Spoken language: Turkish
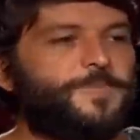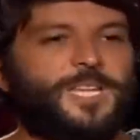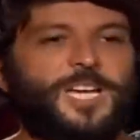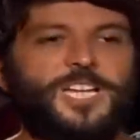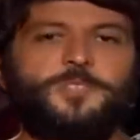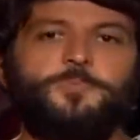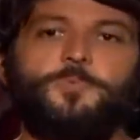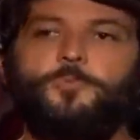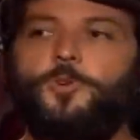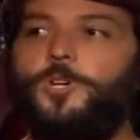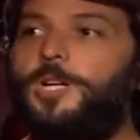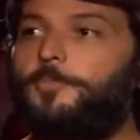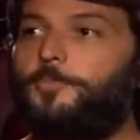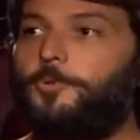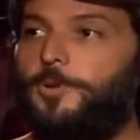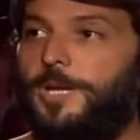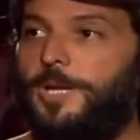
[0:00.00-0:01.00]
Taçmin böyle
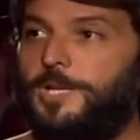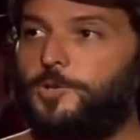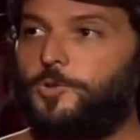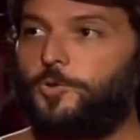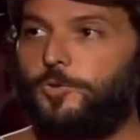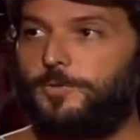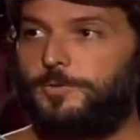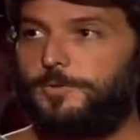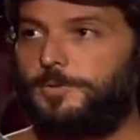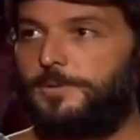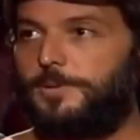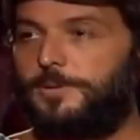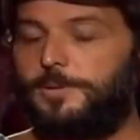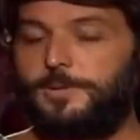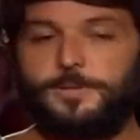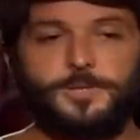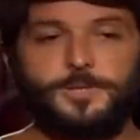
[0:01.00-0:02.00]
yapıyor. En son
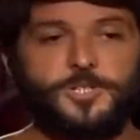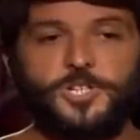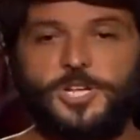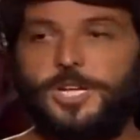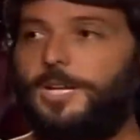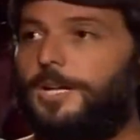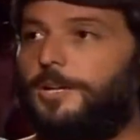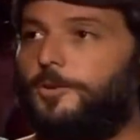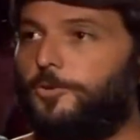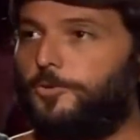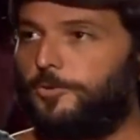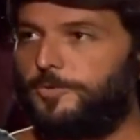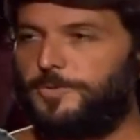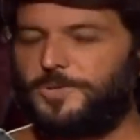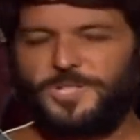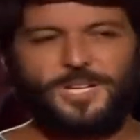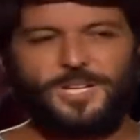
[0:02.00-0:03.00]
e, şelale
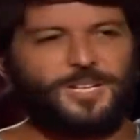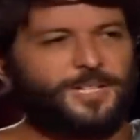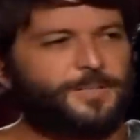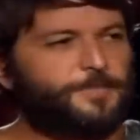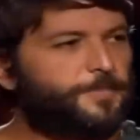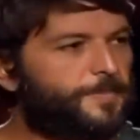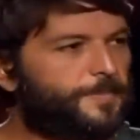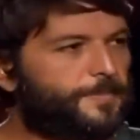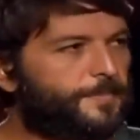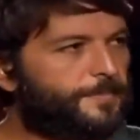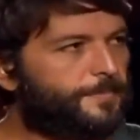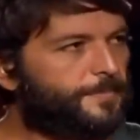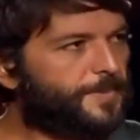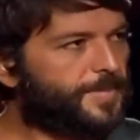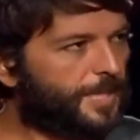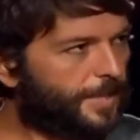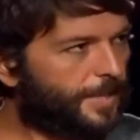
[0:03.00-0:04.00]
ödül. Şelale mi?
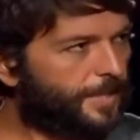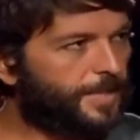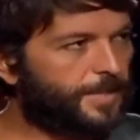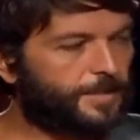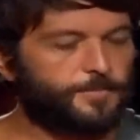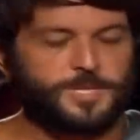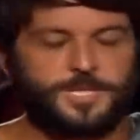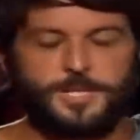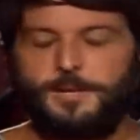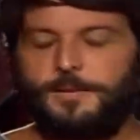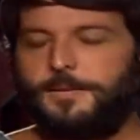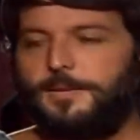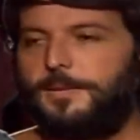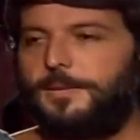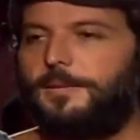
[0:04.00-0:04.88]
Şelaleye gitmişler.